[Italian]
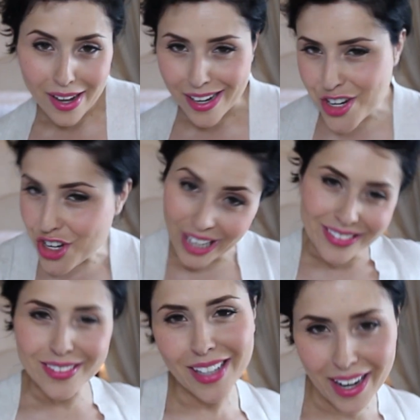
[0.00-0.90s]
e
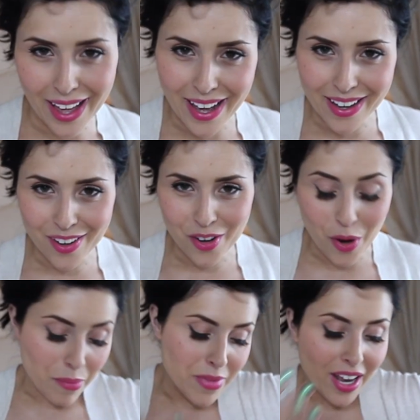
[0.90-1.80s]
scendo
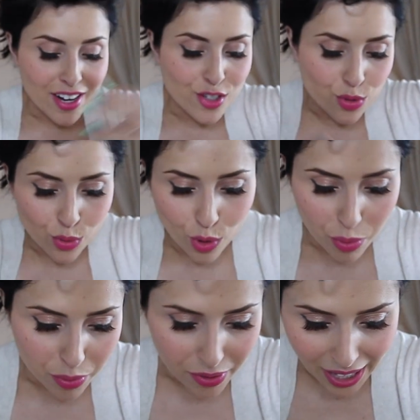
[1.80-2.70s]
dall'aereo e mi arrizzuro
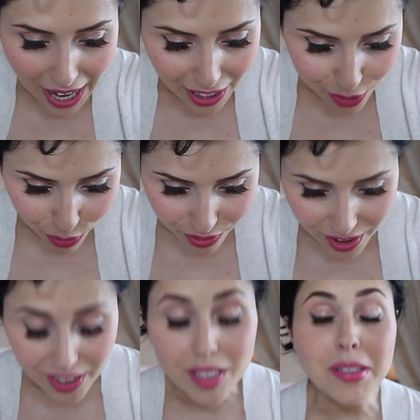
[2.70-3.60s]
proprio cado,
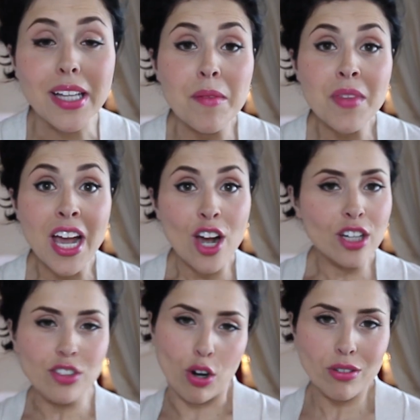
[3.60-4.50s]
dire ten.
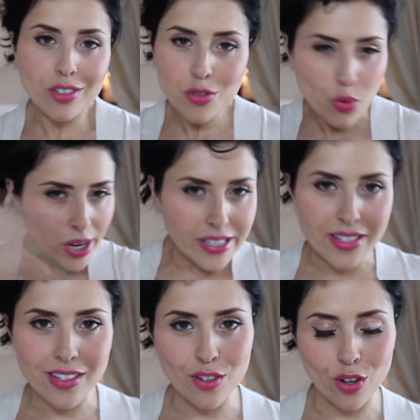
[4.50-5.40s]
No, con
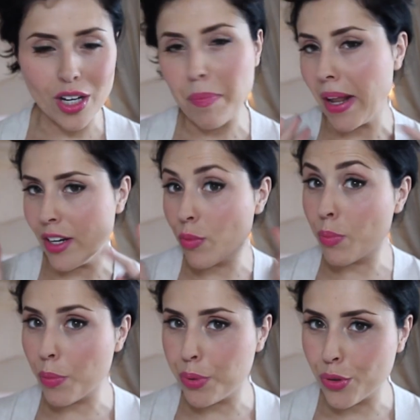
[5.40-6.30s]
questi no, capelli un
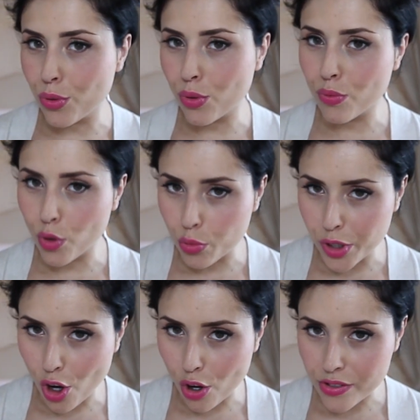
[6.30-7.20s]
po' più
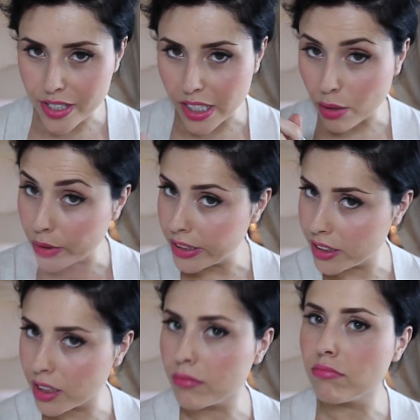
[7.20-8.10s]
voluminosi,
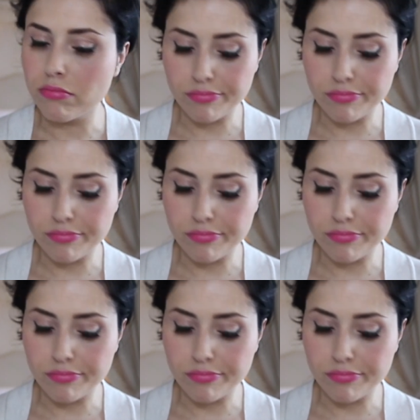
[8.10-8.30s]
quindi